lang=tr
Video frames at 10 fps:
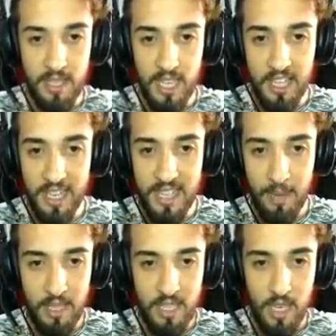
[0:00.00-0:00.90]
Seni keser
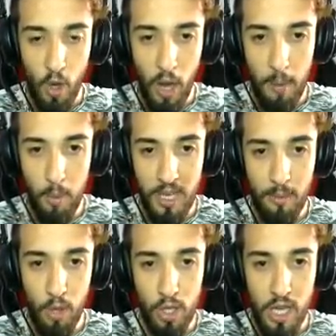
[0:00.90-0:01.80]
miyiz? Abi bu adam
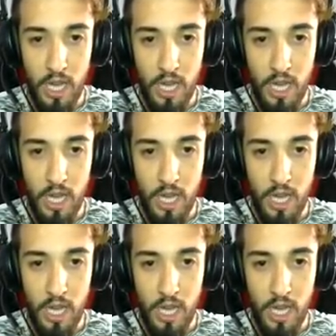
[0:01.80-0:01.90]
öldü.